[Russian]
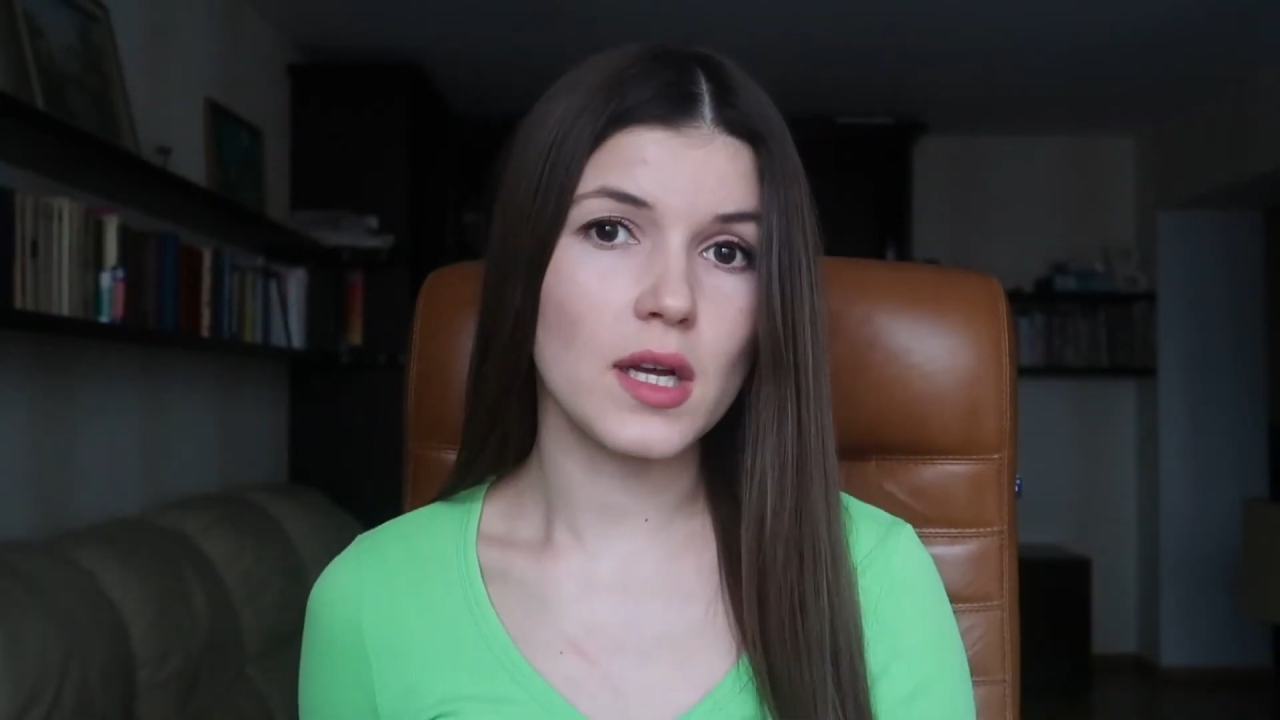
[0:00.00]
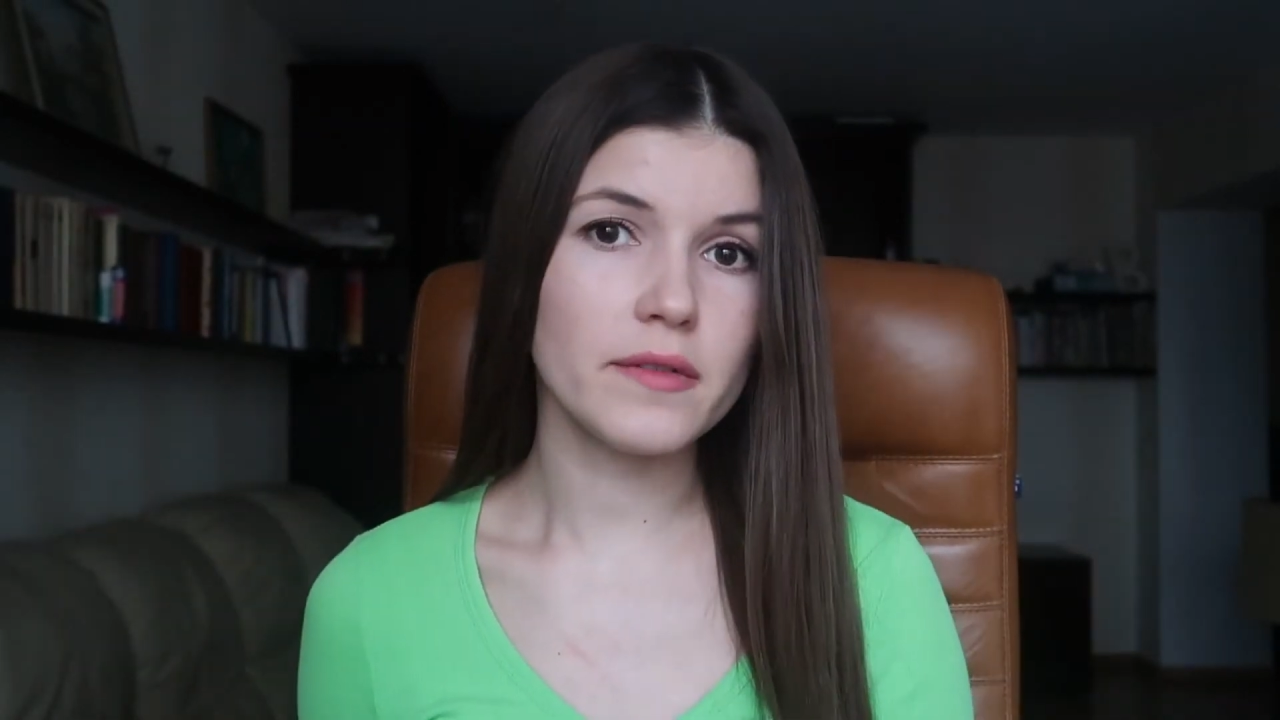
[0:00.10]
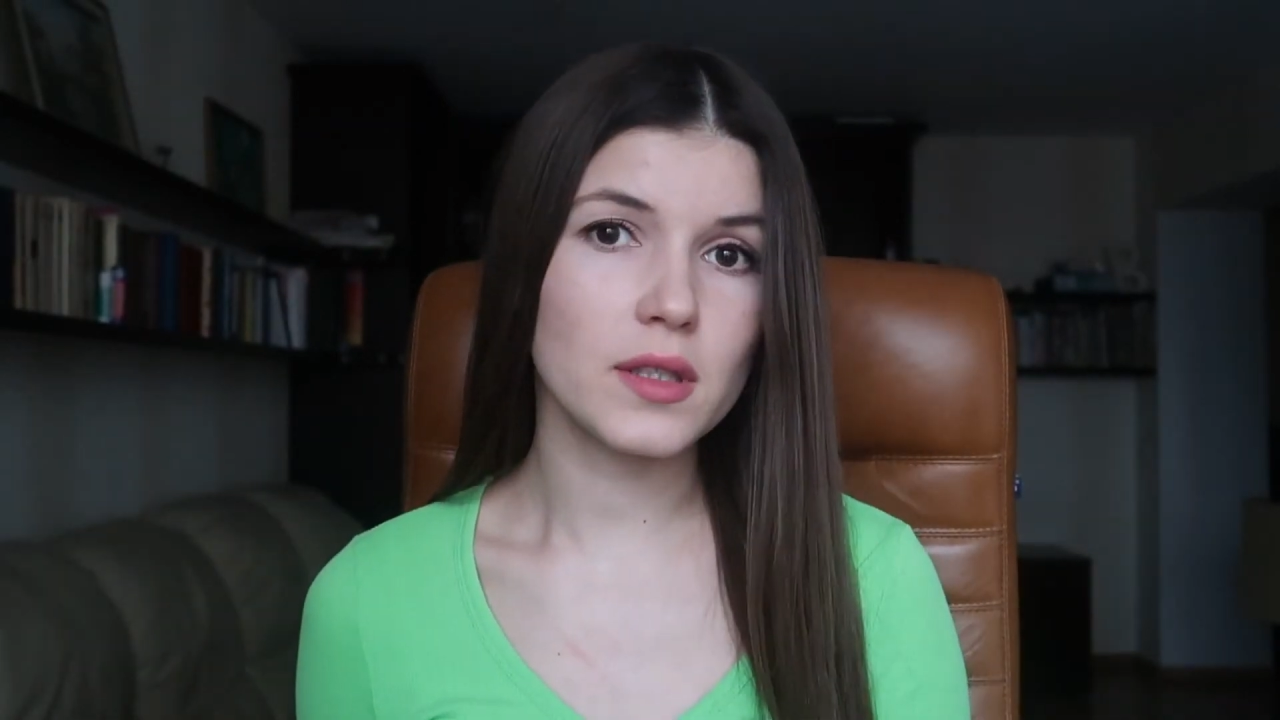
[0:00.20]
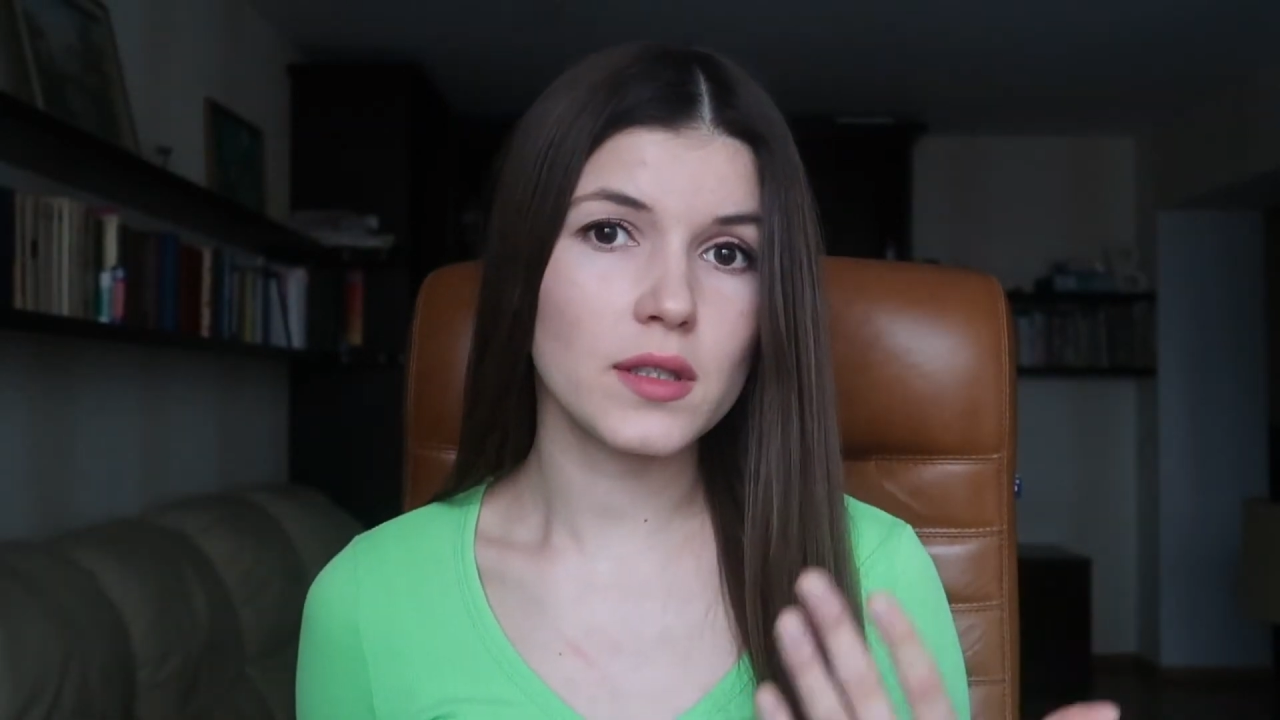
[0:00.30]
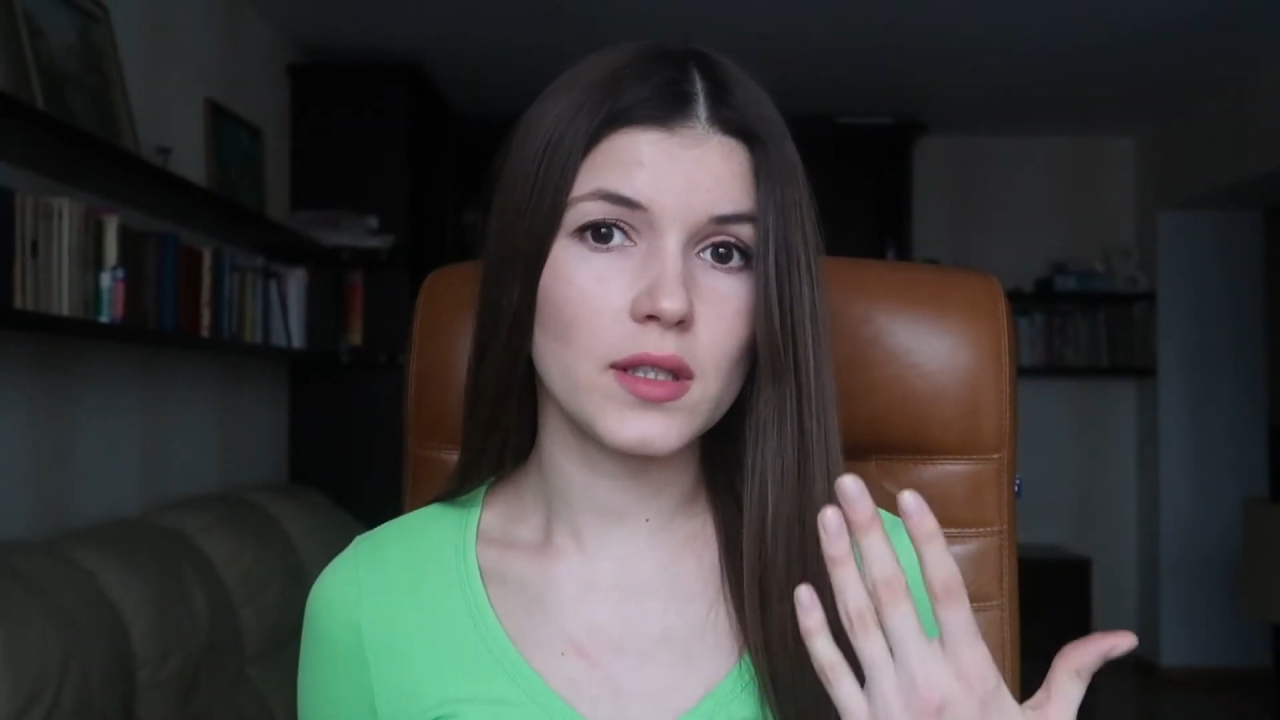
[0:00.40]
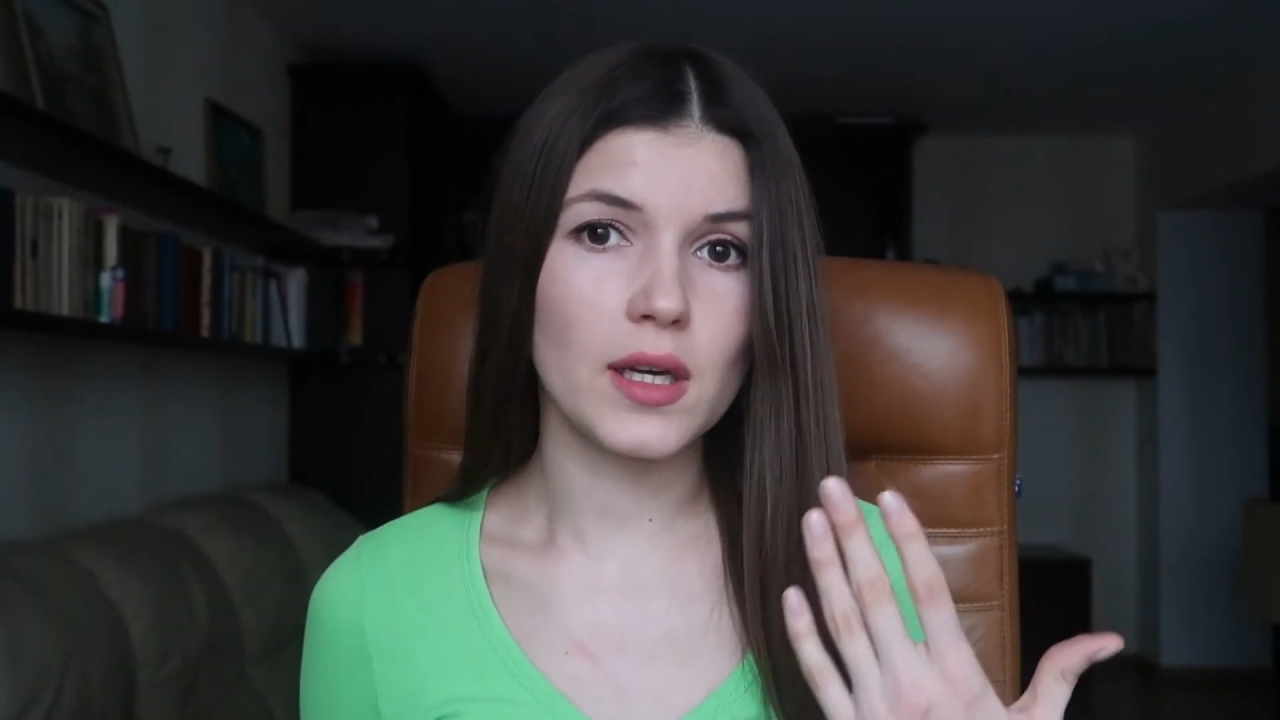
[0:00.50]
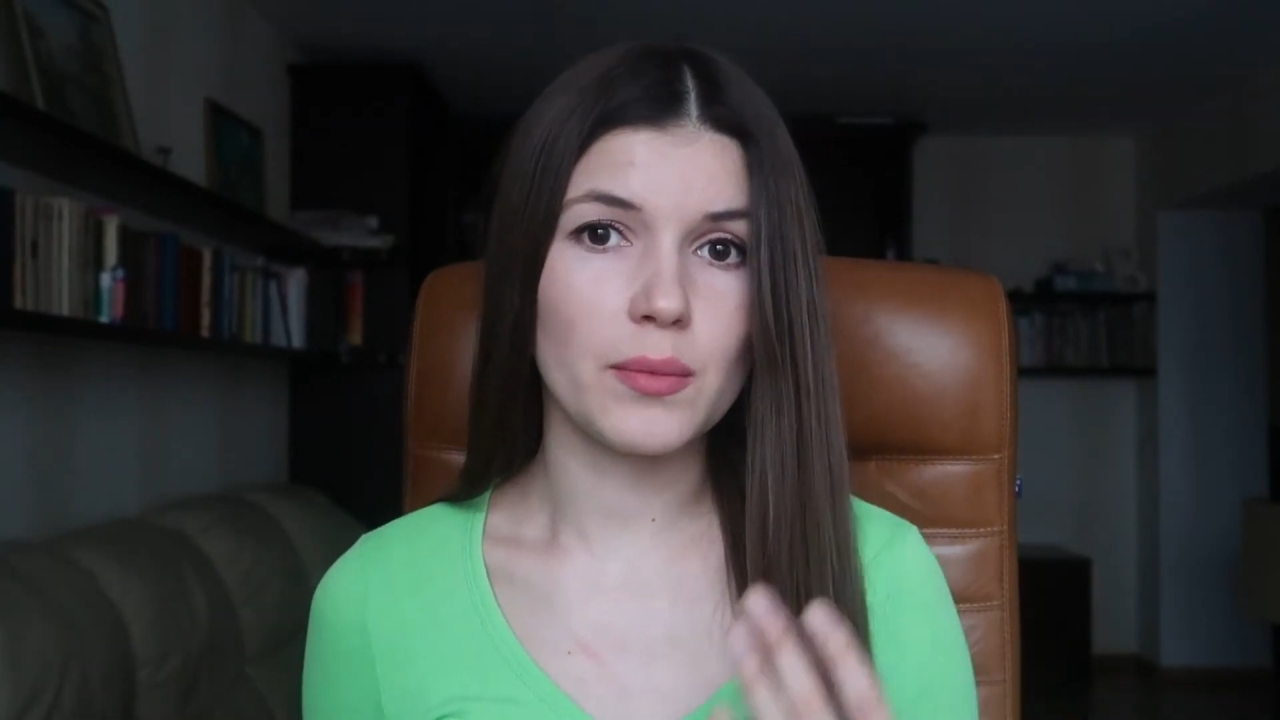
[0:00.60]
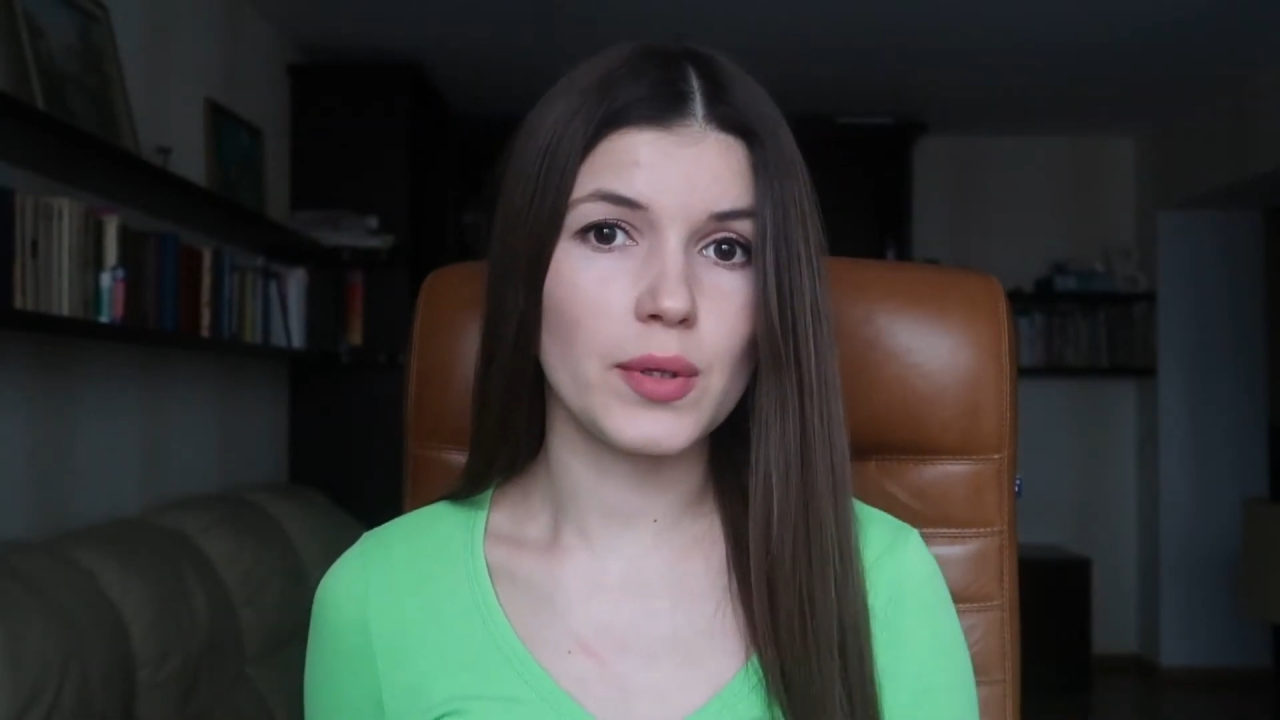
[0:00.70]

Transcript: завтраки,